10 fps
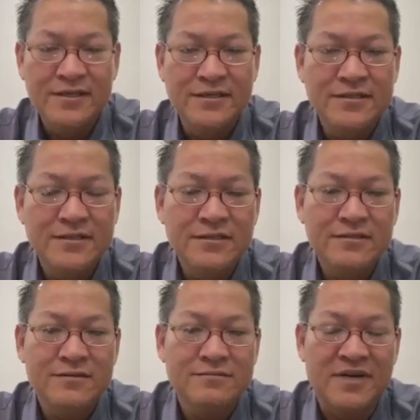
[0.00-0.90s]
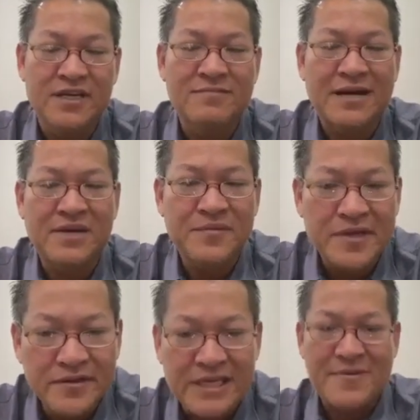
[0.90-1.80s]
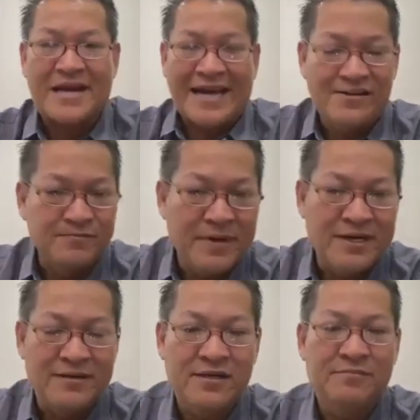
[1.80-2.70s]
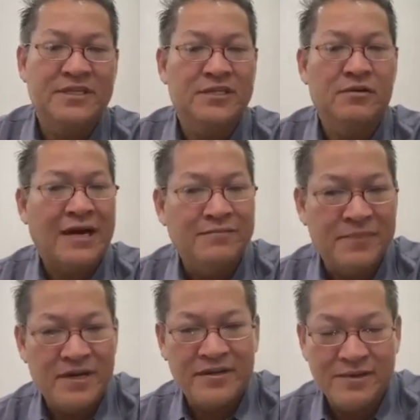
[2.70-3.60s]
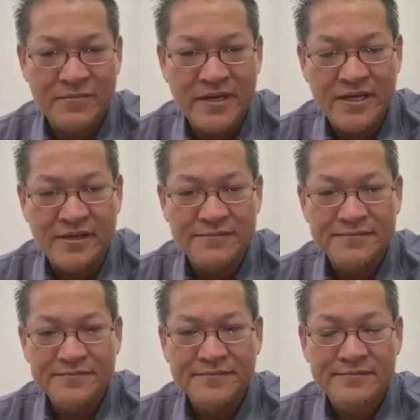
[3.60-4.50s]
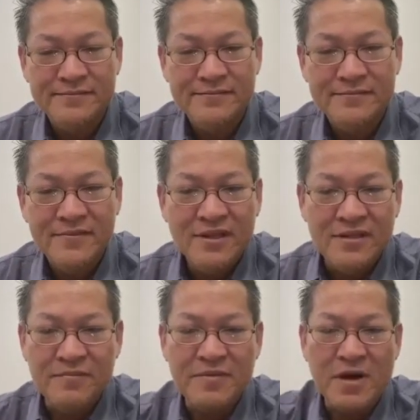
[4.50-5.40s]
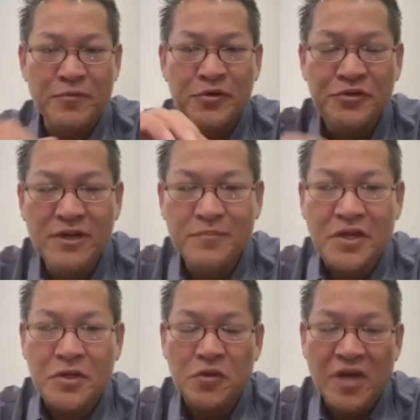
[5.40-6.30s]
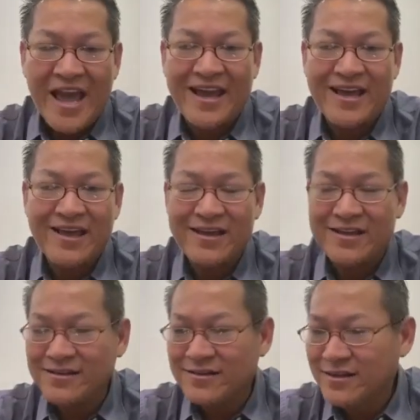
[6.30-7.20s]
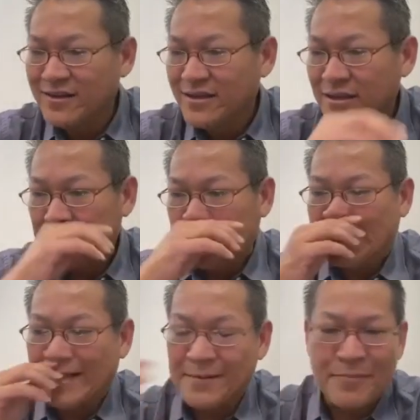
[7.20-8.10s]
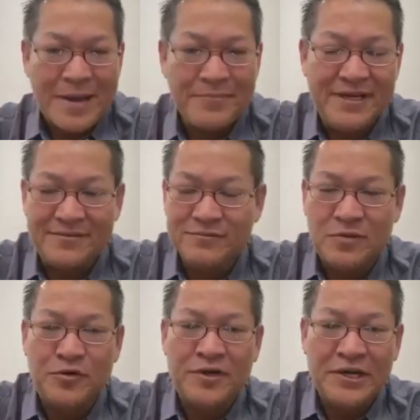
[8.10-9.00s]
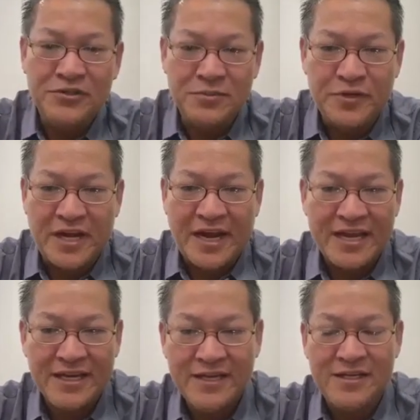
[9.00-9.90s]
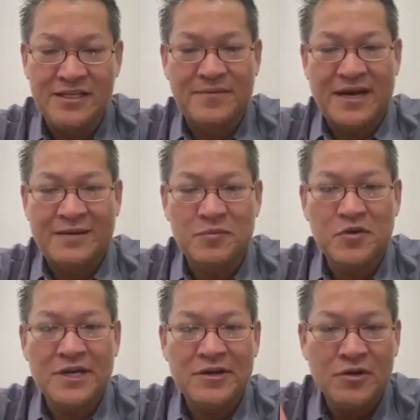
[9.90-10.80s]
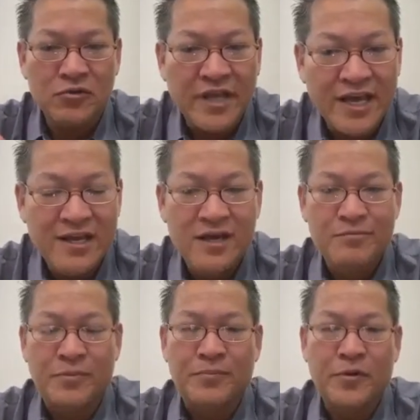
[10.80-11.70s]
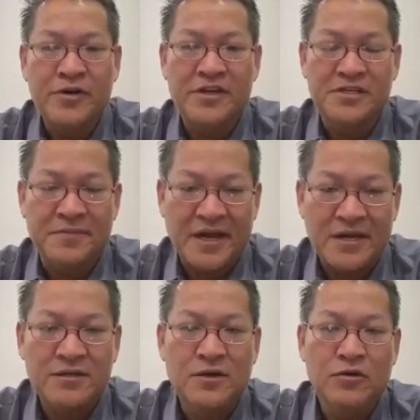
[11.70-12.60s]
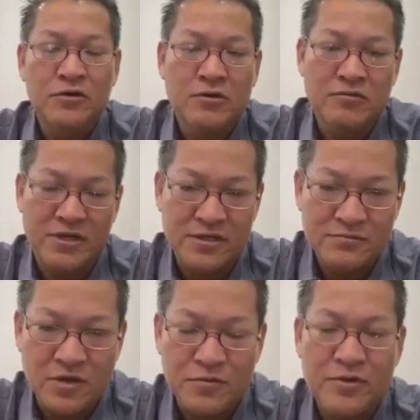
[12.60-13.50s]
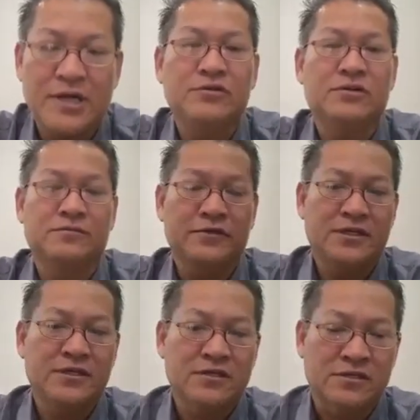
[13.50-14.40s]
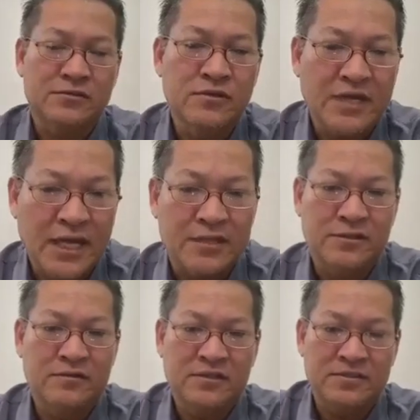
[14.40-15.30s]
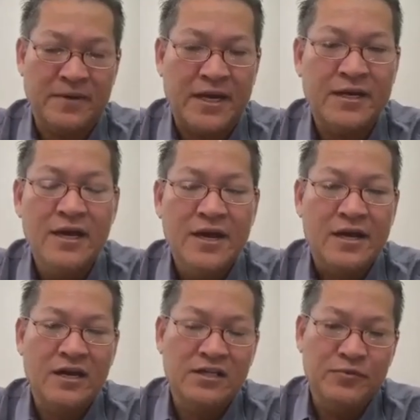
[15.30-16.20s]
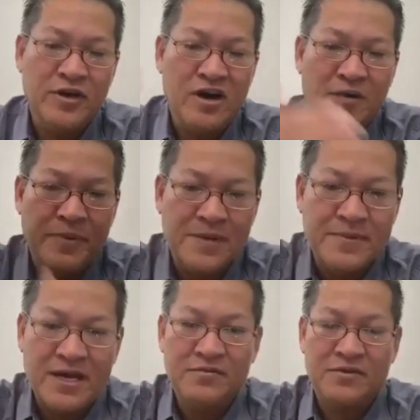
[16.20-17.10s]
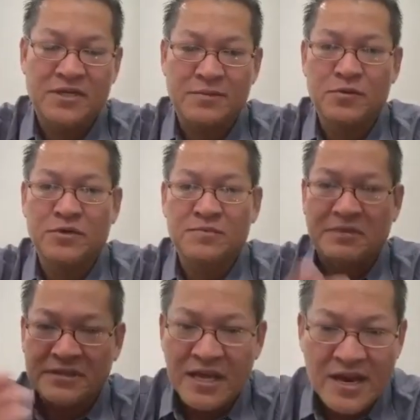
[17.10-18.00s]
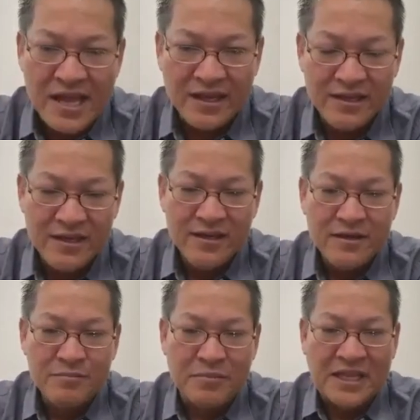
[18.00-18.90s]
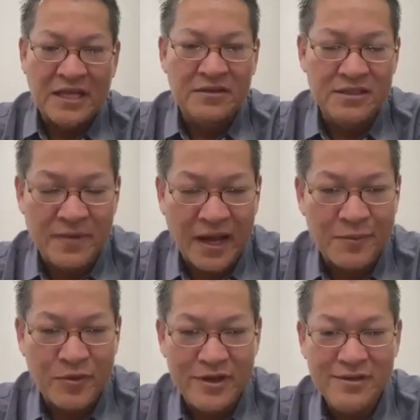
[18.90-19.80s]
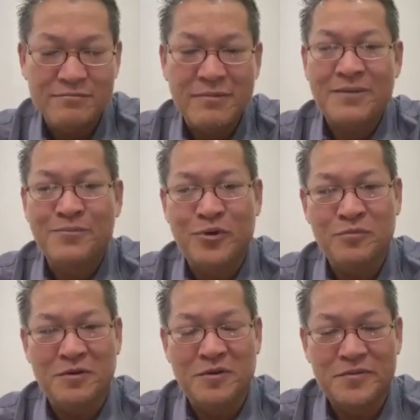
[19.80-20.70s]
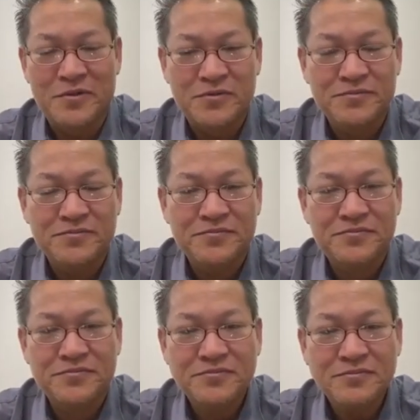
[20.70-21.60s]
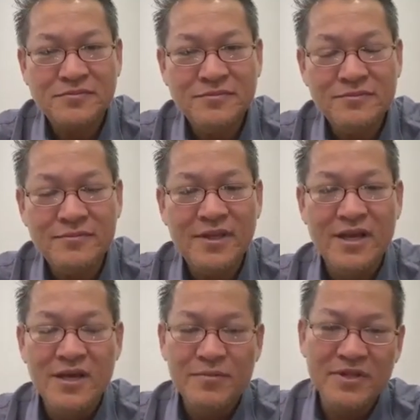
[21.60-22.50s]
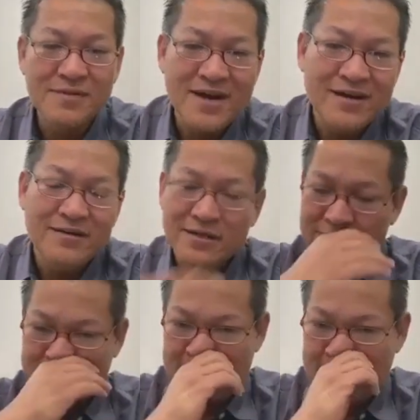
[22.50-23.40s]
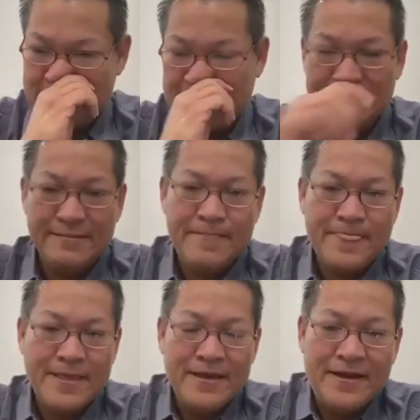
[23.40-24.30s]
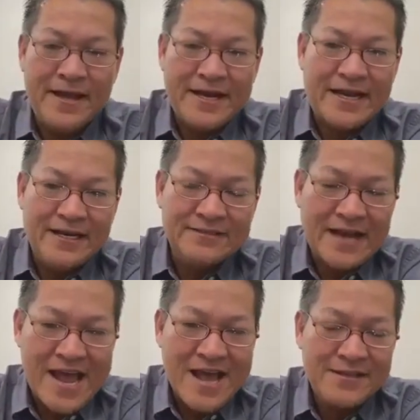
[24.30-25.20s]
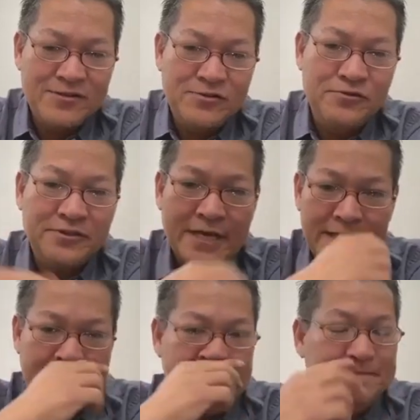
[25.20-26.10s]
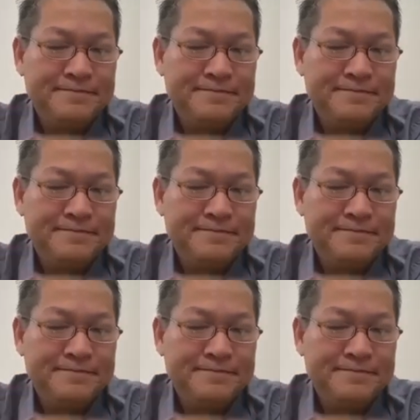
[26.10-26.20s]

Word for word: cứ bây giờ bạn bay về đó chị bạn càng bờ khi mình vô càng bờ là chị bay chẳng về mong muốn dưới kỳ cô ca chẳng pram nè mong muốn nấu cho mũi đèn ná đi chậm lại mong muốn nấu nóng té bốn đi chậm lại côn rồng rừng mong muốn nấu cho mũi nâng cả xương na cả xương đi chậm lại nấu cho mũi nó ăn gặp hiệp na rồi chặt mong muốn nấu bật tê hương đi chậm lại rồi ban pôn bị mong muốn và tao máu nè để lướt ra chun sạch nữa